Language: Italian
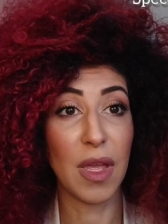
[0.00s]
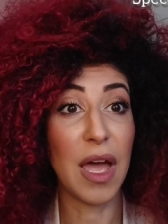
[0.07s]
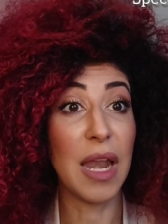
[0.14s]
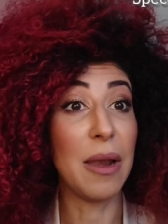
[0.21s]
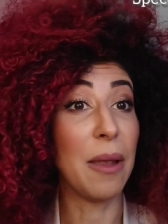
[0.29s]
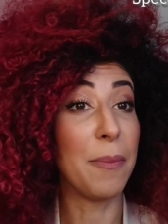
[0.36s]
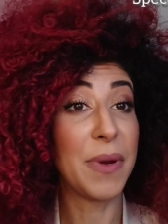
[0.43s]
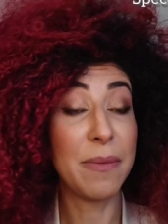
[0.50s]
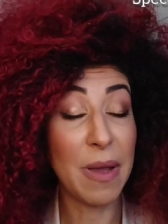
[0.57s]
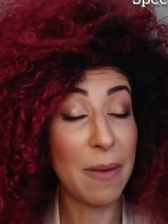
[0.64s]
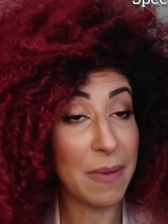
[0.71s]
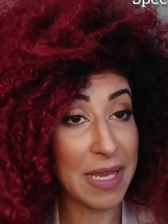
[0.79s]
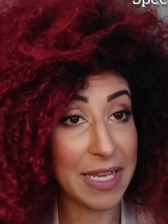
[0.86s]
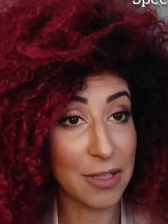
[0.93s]
alla prima
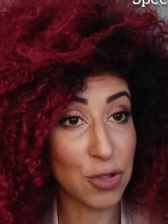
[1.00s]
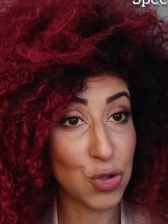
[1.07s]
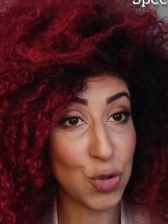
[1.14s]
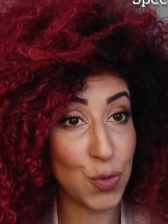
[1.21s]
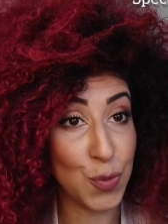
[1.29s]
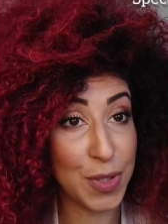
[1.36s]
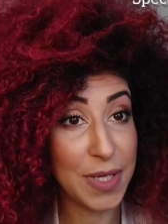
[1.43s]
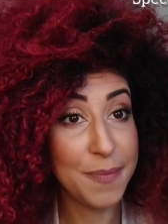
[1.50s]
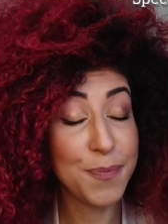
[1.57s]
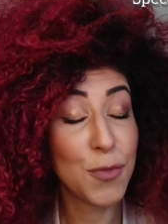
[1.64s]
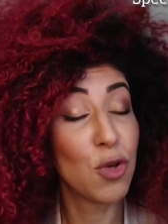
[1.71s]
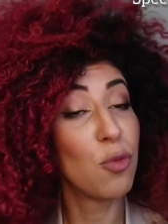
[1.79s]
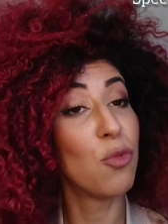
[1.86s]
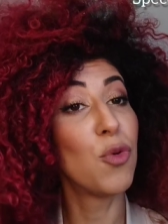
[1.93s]
applicazione
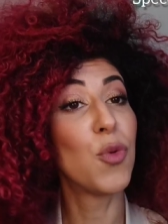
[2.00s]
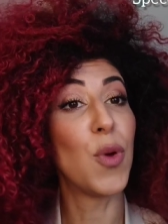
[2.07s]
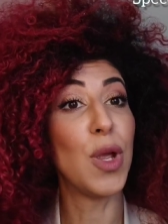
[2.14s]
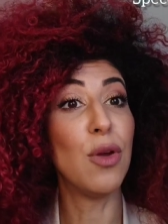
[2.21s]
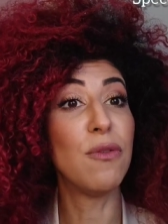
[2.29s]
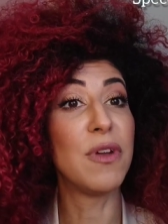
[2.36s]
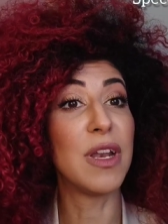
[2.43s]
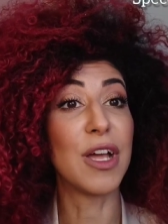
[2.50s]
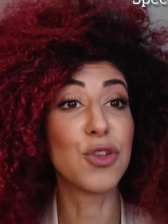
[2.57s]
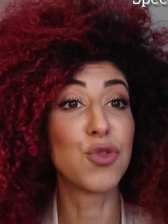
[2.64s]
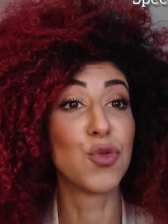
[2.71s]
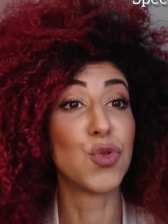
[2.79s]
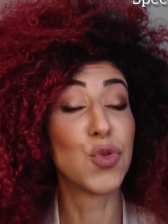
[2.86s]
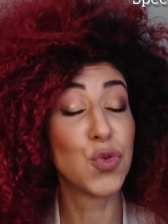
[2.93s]
comunque io vi
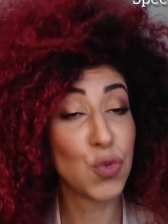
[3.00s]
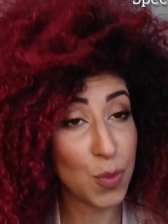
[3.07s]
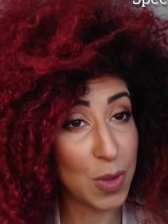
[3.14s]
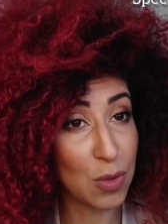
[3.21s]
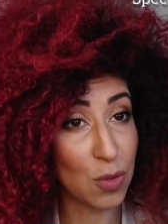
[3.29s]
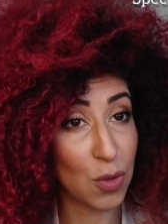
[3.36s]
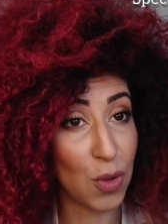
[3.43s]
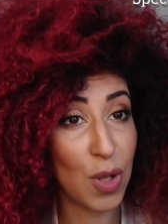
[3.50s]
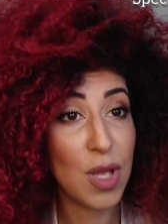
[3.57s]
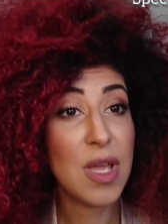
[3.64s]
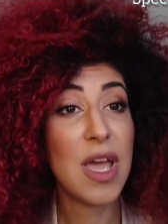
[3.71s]
lascio subito